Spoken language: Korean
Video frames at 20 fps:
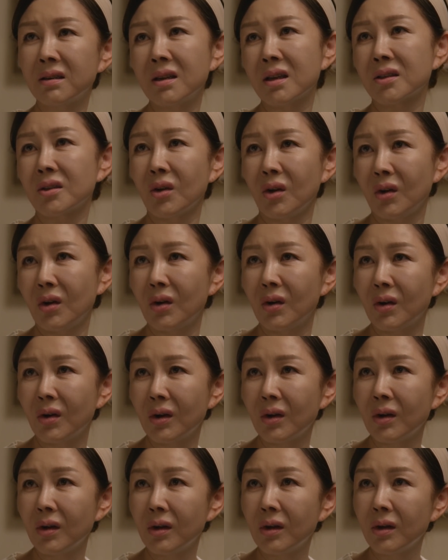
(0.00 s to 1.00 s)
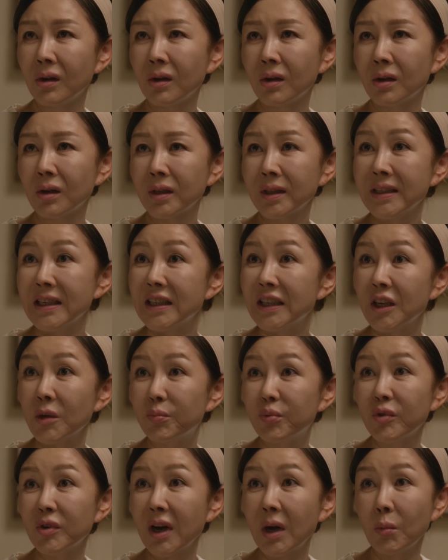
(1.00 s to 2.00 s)
그래서
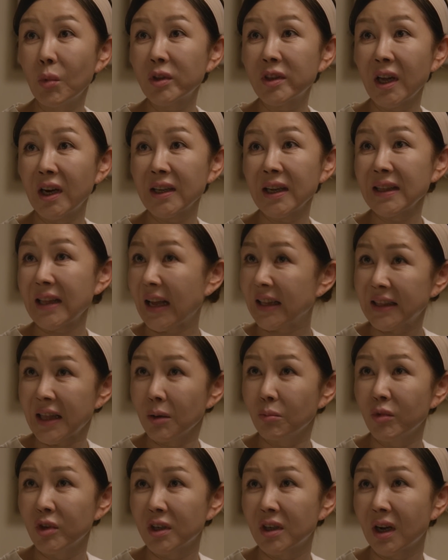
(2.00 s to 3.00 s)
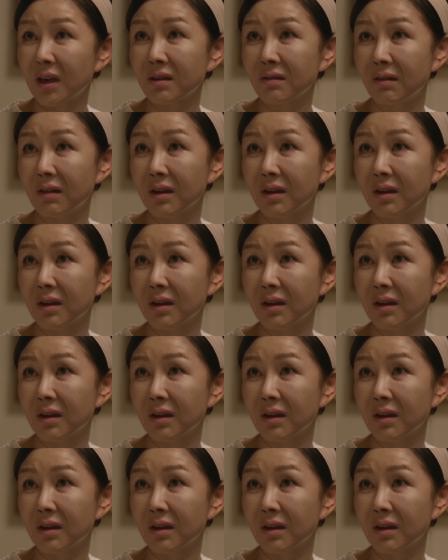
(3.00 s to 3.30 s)
니들이 분간 못하는 게 나 때문이라는